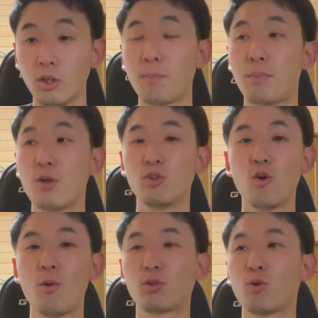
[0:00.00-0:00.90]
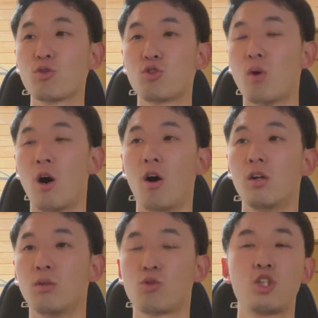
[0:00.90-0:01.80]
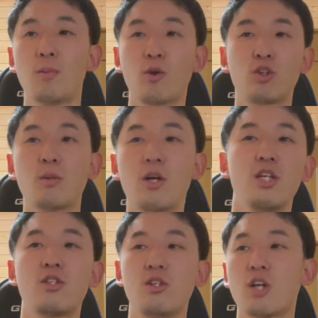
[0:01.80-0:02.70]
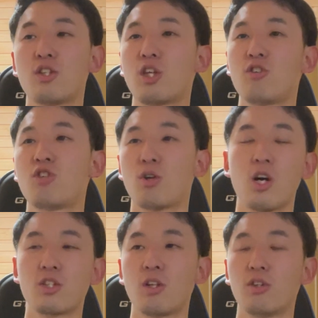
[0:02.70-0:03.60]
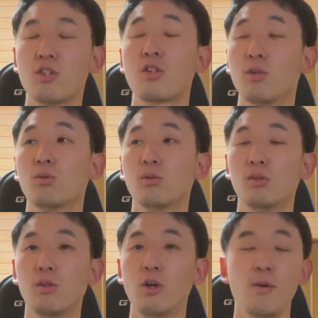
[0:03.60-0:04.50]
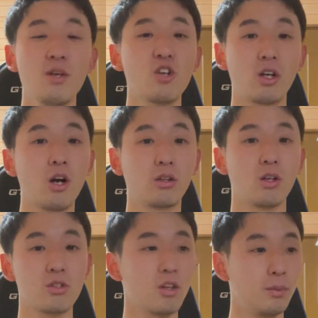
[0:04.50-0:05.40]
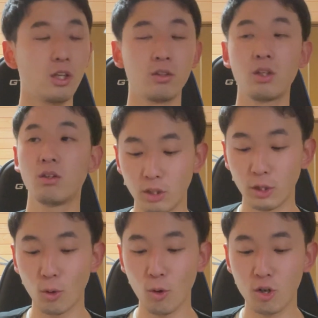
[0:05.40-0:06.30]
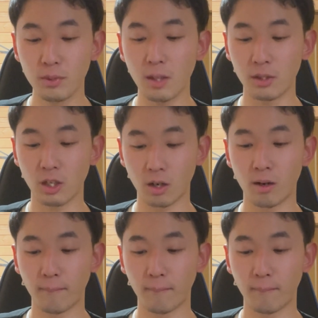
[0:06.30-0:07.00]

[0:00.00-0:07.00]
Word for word: え、ペルドモ投手は、千葉ロッテマリーンズに在籍してるはずなんですけど、え、メジャーに帰ったんすかみたいなね。え、よーく見てみたら、